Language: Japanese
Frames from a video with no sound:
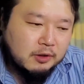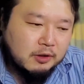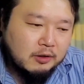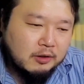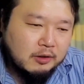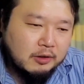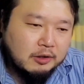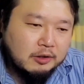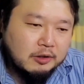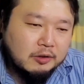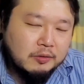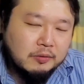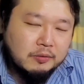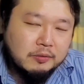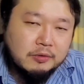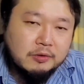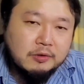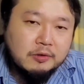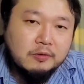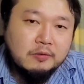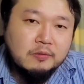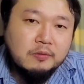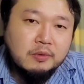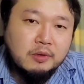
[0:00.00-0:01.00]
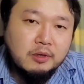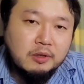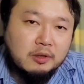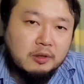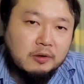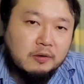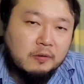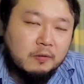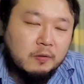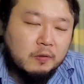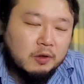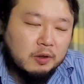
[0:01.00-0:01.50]
レギオンっていうのね。
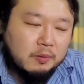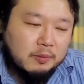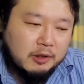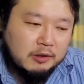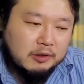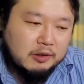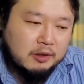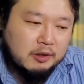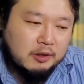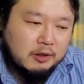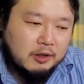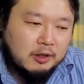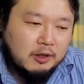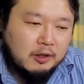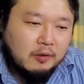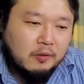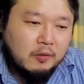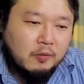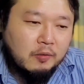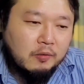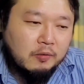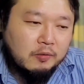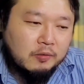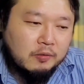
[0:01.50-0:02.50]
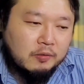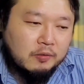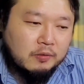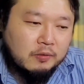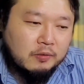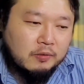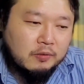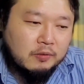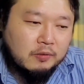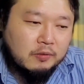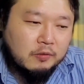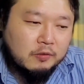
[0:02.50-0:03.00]
これまた、こ
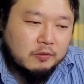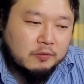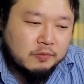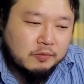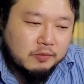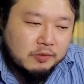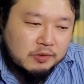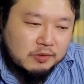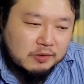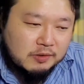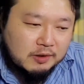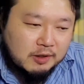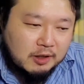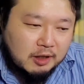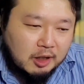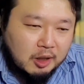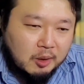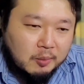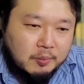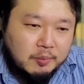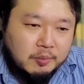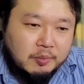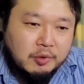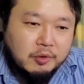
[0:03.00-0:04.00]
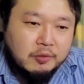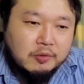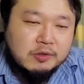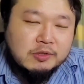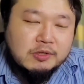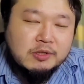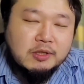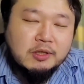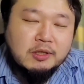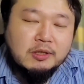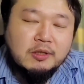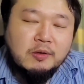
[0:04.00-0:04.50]
のROG Phone 3が発表
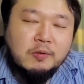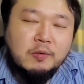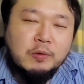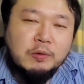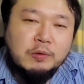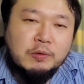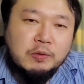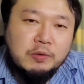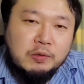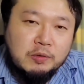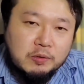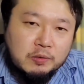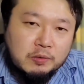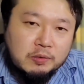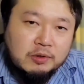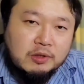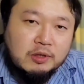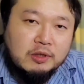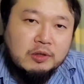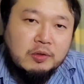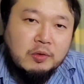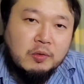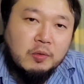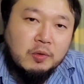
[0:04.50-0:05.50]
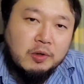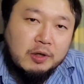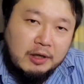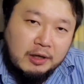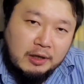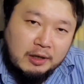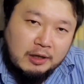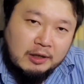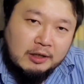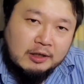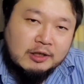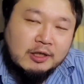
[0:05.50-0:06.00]
されたことによって余
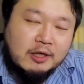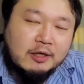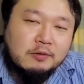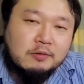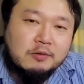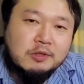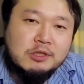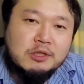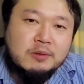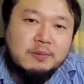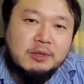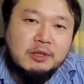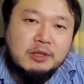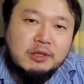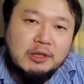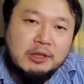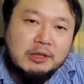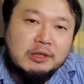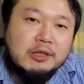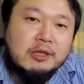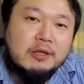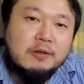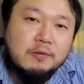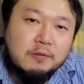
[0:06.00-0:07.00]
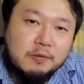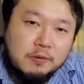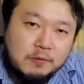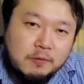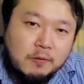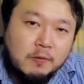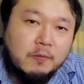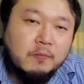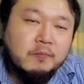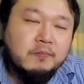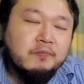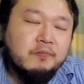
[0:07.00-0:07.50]
計に楽しみになってくる
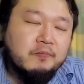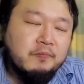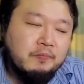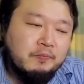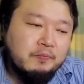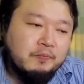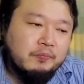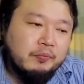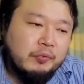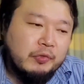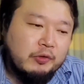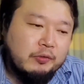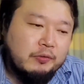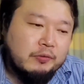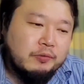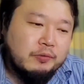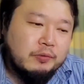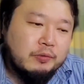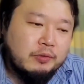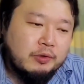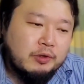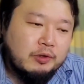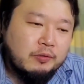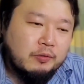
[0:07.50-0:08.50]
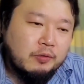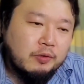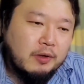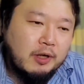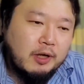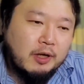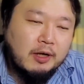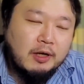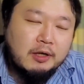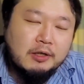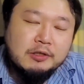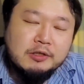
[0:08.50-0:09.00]
というふうに俺
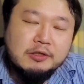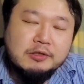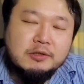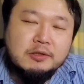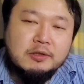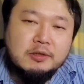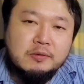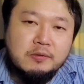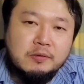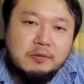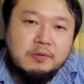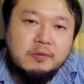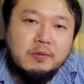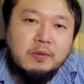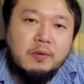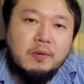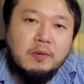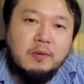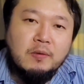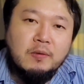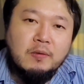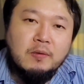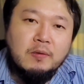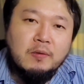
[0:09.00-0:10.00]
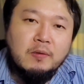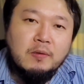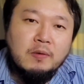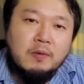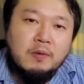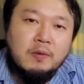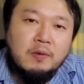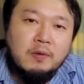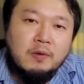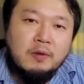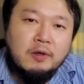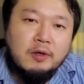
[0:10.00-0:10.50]
は感じてると、
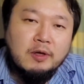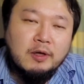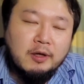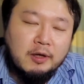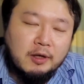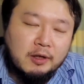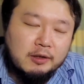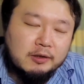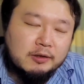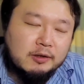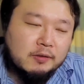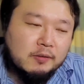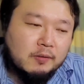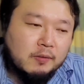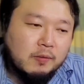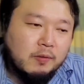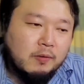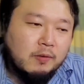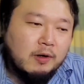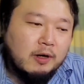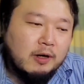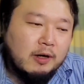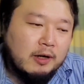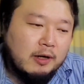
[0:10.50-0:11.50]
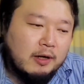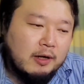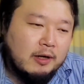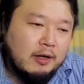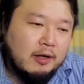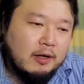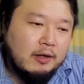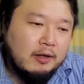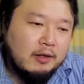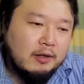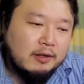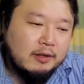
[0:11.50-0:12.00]
いったところか
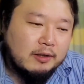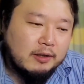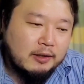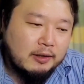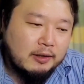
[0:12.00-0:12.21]
な。